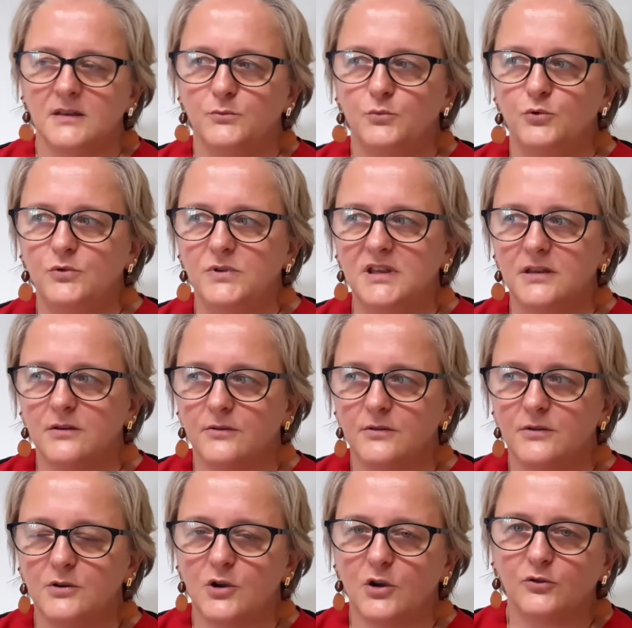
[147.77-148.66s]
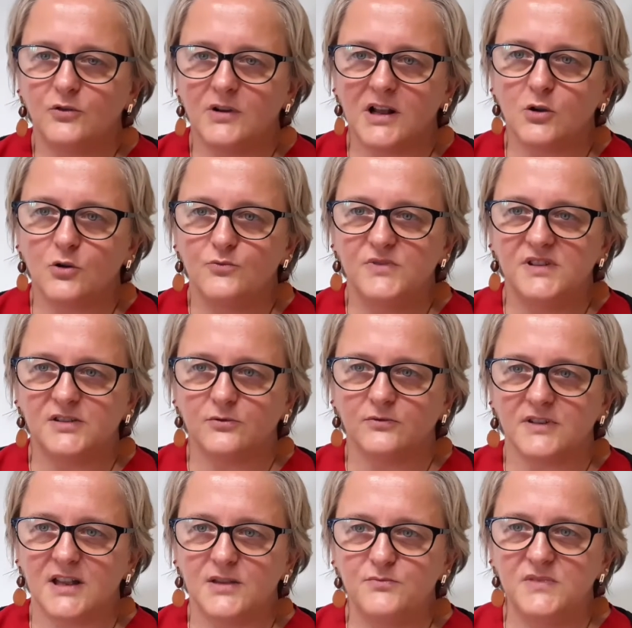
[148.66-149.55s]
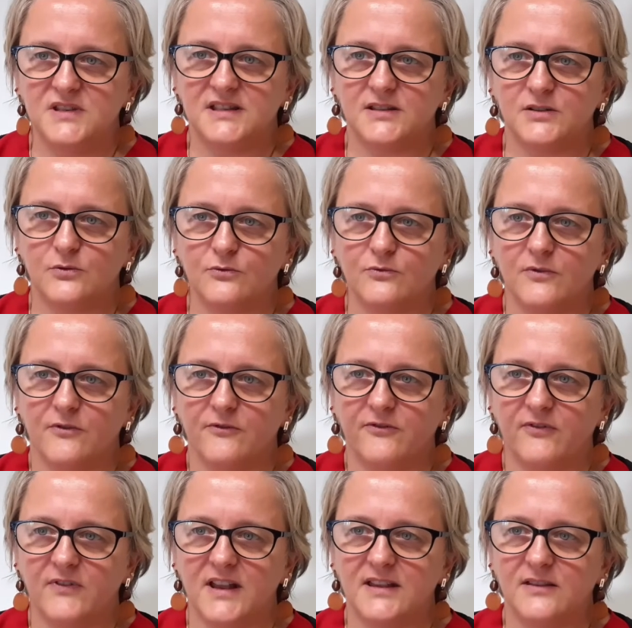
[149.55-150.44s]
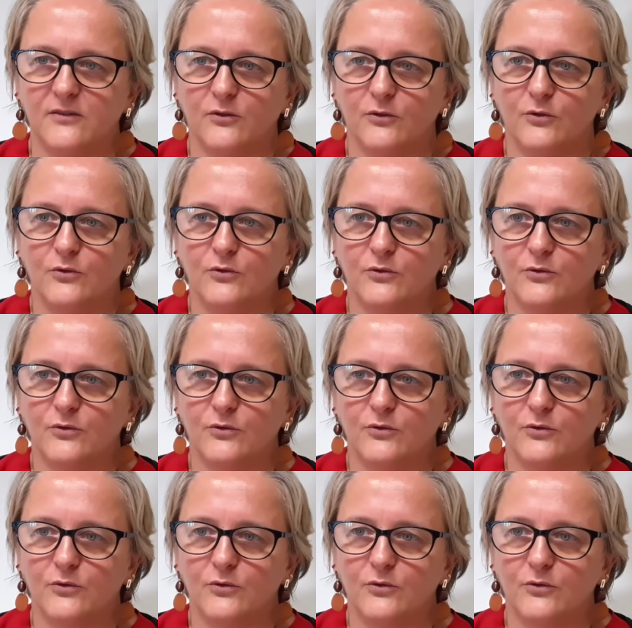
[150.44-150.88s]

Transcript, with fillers: Puis, euh, lors de la commission d'admission, en fait,